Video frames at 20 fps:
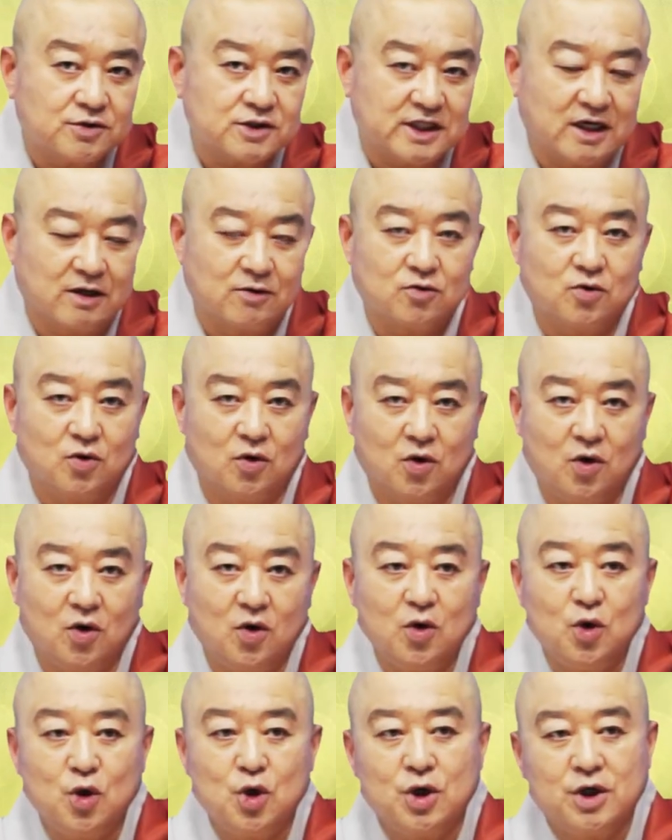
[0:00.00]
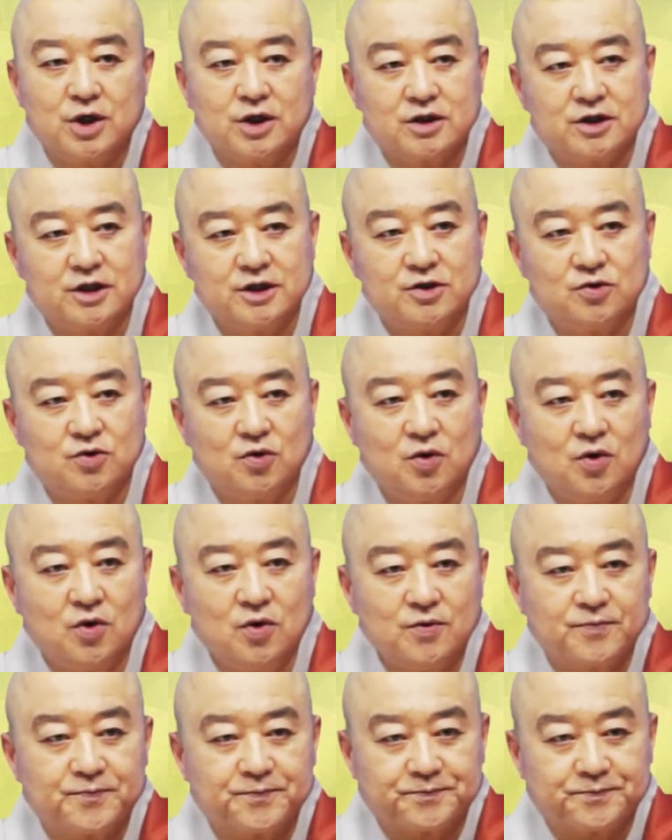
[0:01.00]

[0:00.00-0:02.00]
삼고 그리고